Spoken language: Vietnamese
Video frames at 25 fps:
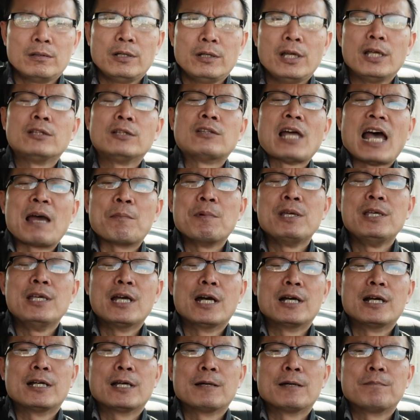hiện tại bây
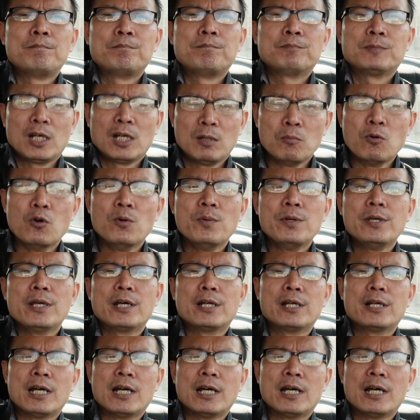giờ nè thời buổi bây giờ